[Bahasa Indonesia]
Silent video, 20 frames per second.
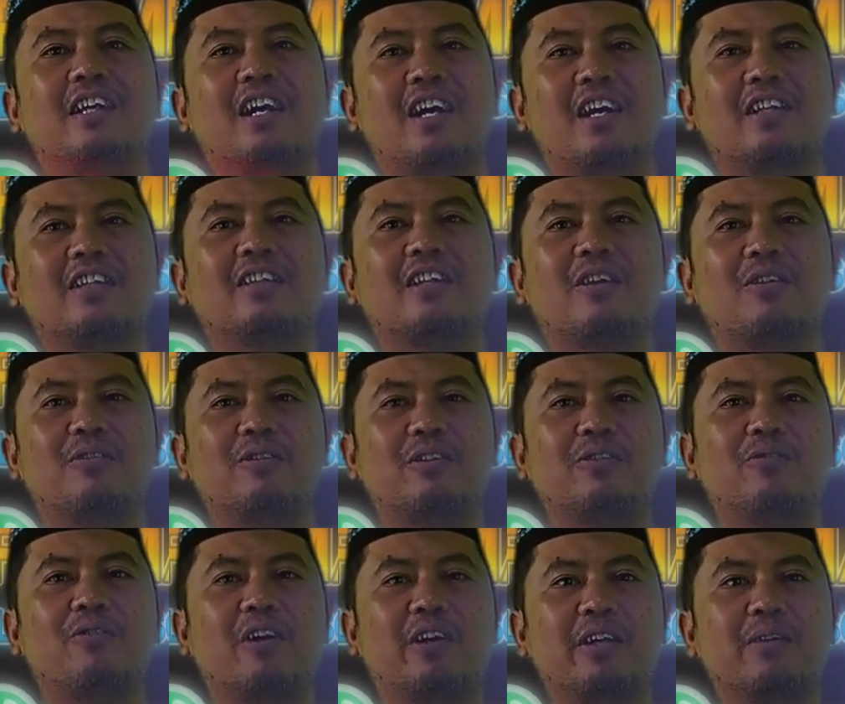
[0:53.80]
dengan
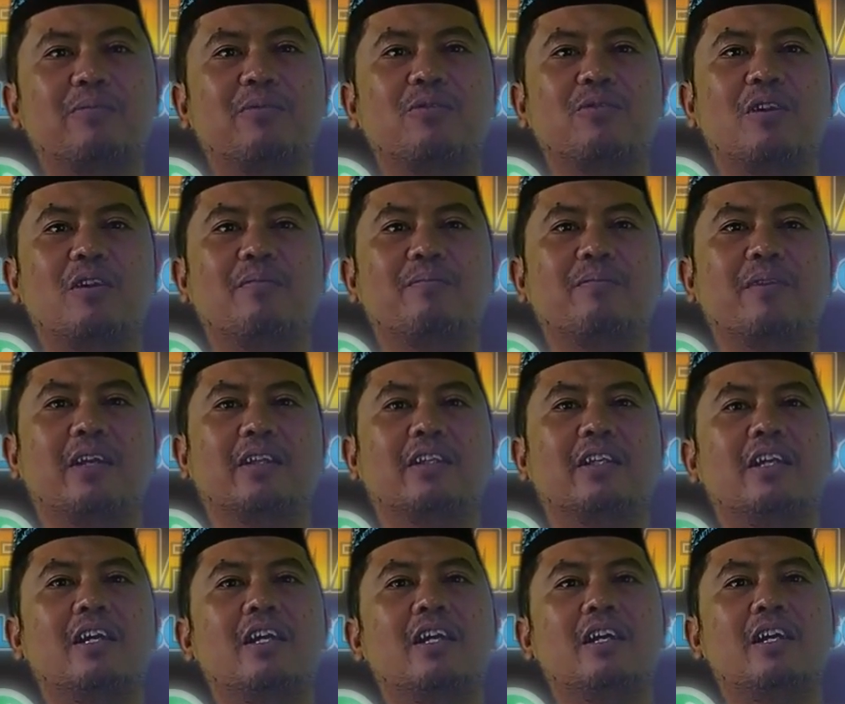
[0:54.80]
tahun 2024
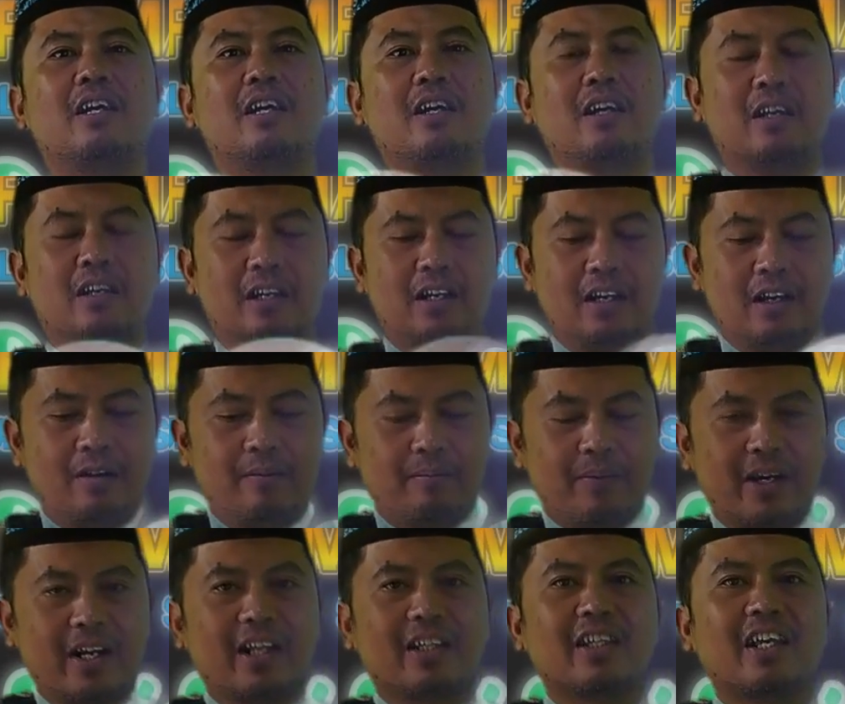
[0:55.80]

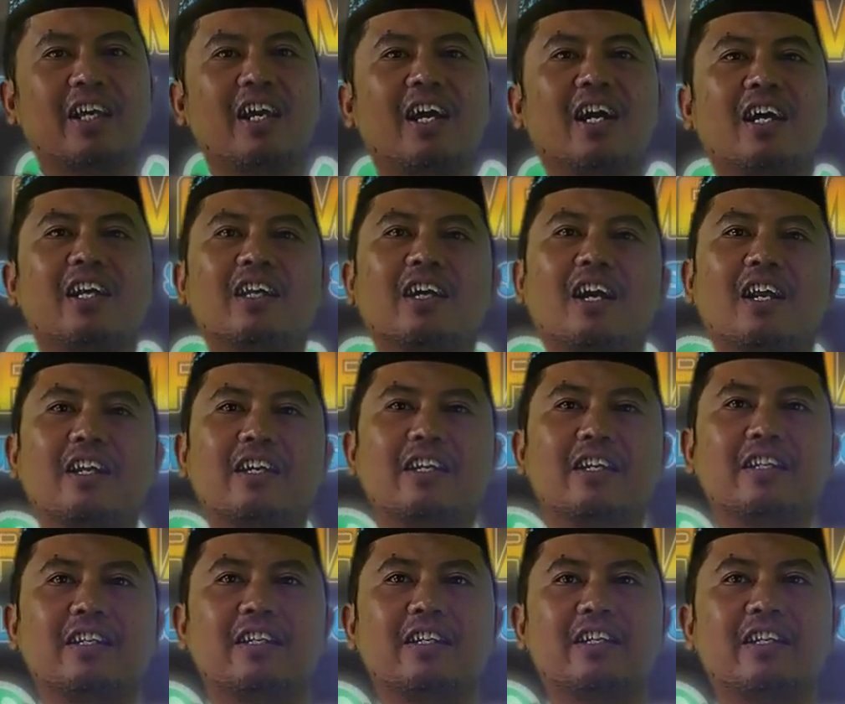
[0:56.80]
pada tayangan
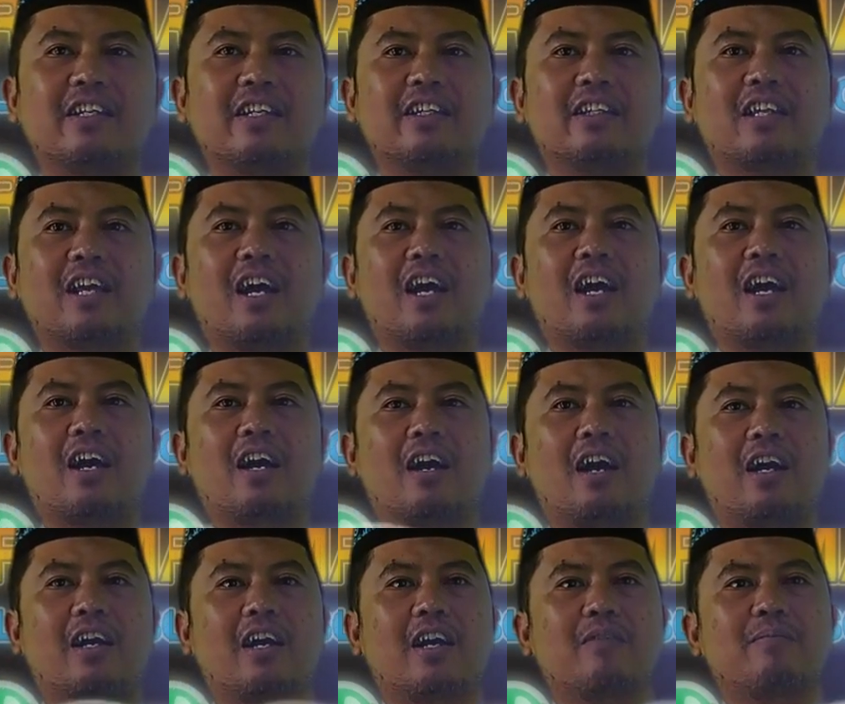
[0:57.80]
kali ini kita
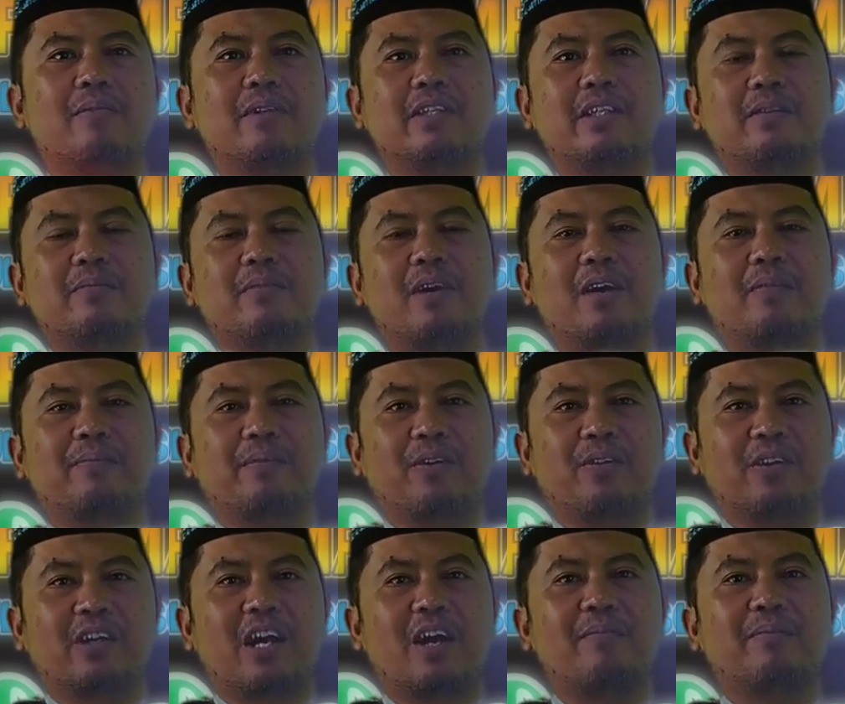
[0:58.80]
akan menyimak
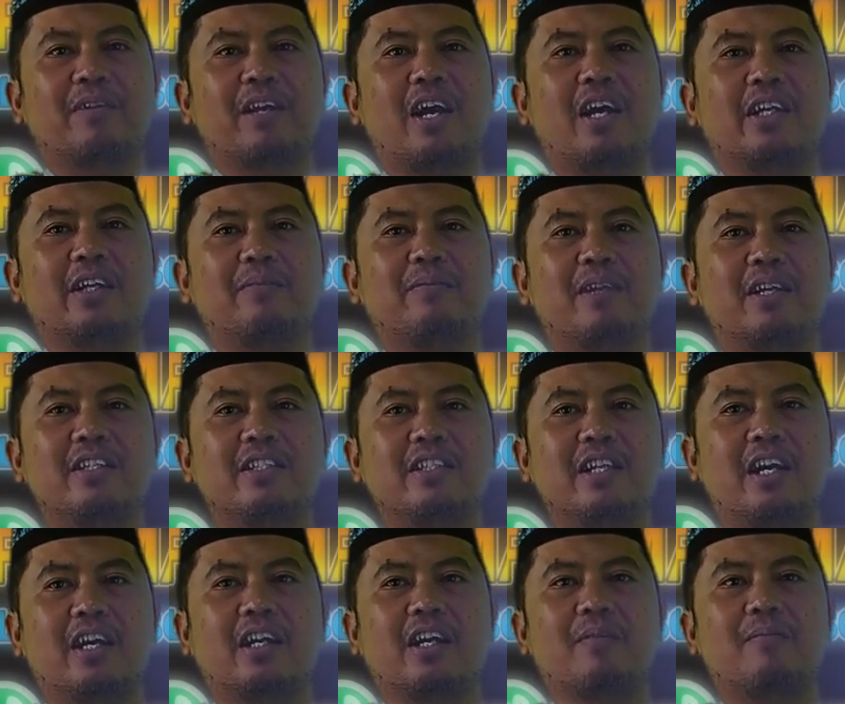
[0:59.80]
program tahrib dan
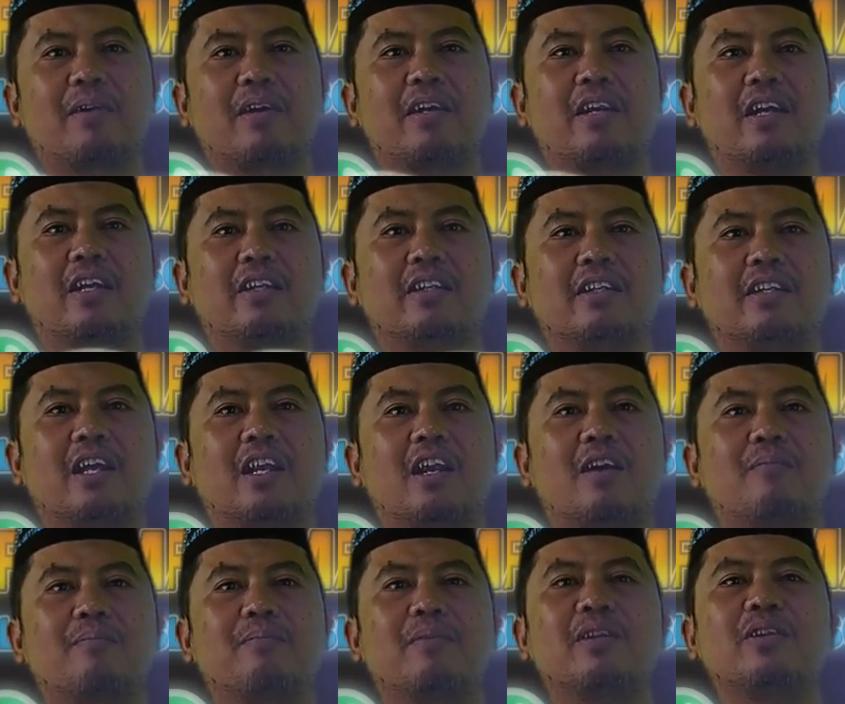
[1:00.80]
siar Ramadan
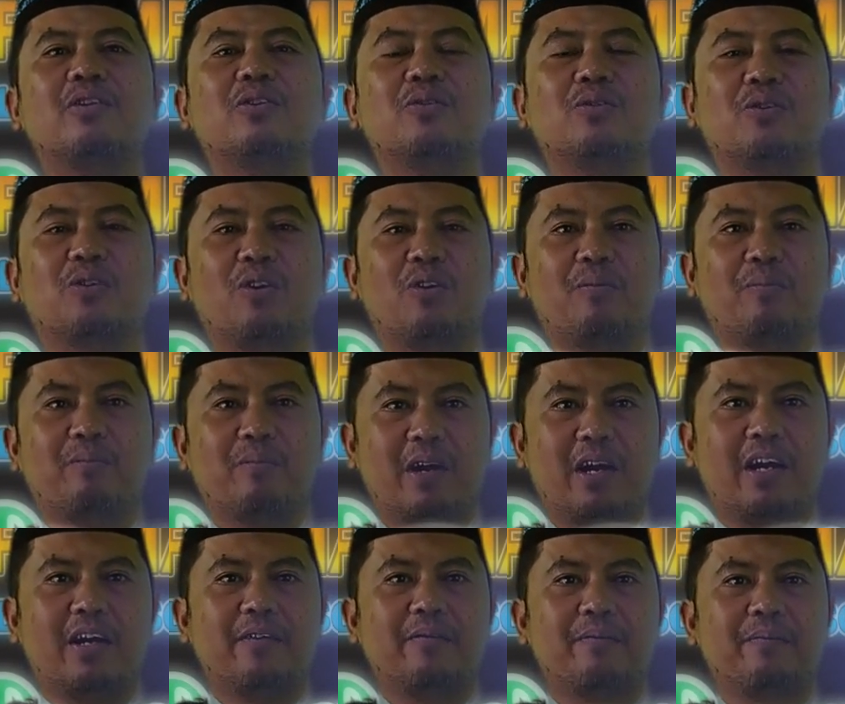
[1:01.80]
dalam bentuk
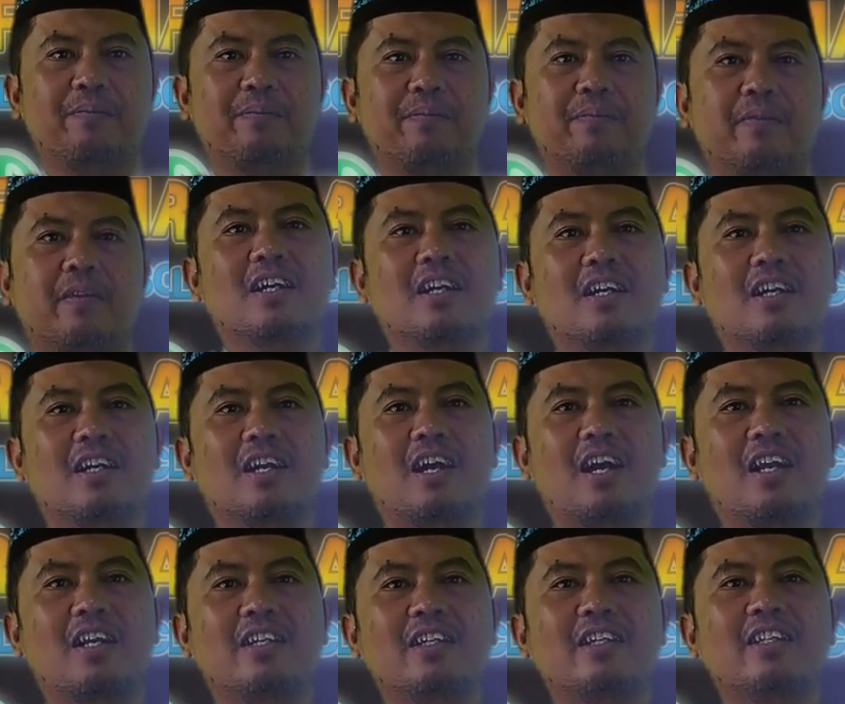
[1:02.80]
lomba.
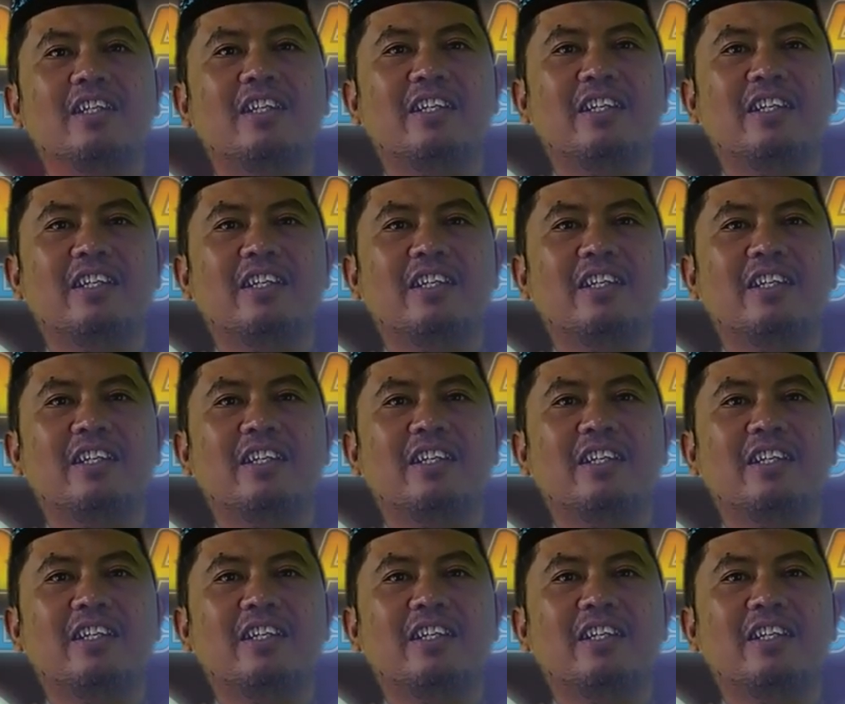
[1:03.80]
Kali